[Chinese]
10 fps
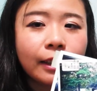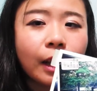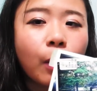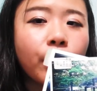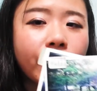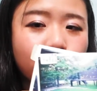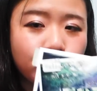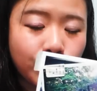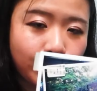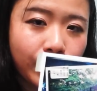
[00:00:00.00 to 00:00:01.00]
然后我也
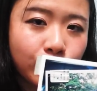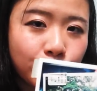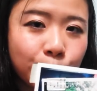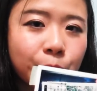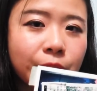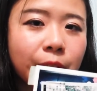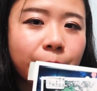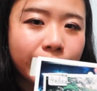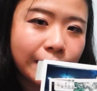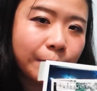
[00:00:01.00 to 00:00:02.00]
顺便做了
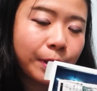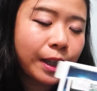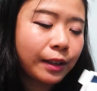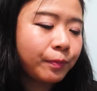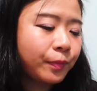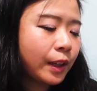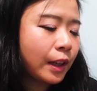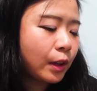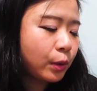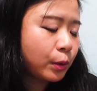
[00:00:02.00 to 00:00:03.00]
明信片。
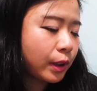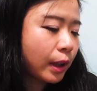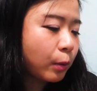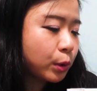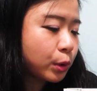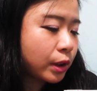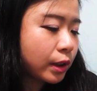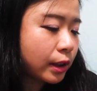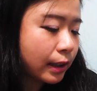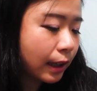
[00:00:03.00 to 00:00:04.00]
那我觉
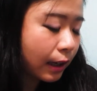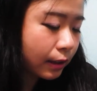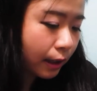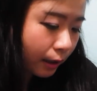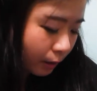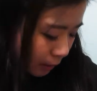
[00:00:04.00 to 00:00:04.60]
得，呃，它，